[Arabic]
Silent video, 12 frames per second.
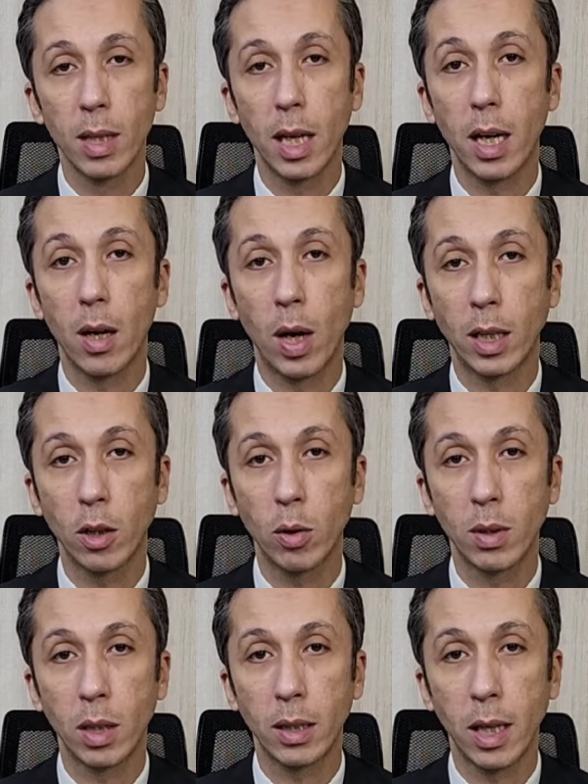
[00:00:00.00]
لان لو
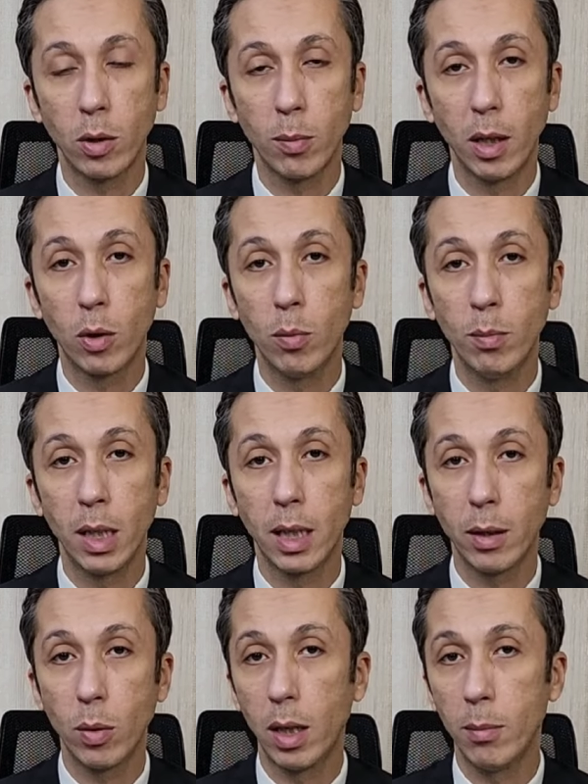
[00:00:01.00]
حضراتكم تاخدوا بالكم من
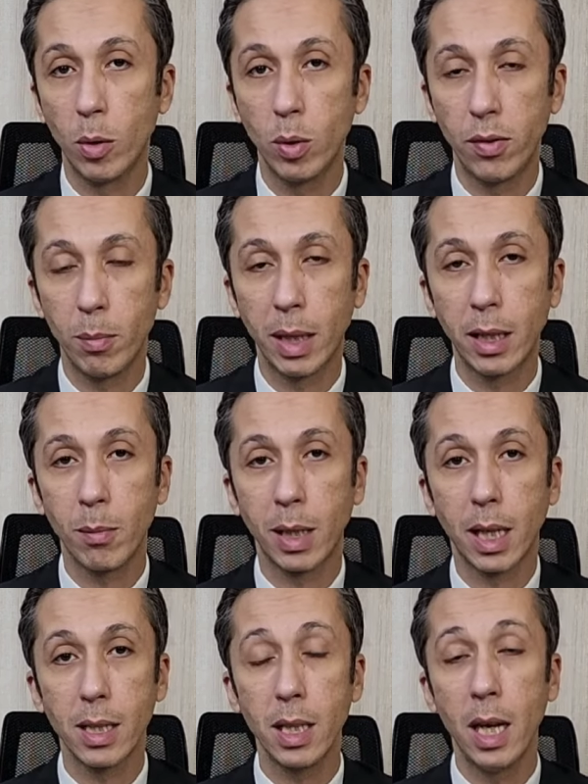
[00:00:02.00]
الجدول اللي موجود في البنك
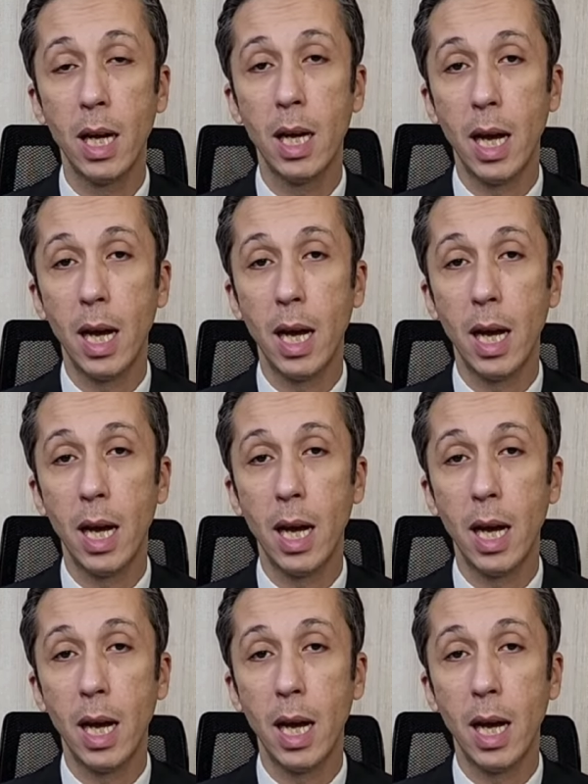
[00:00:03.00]
المركزي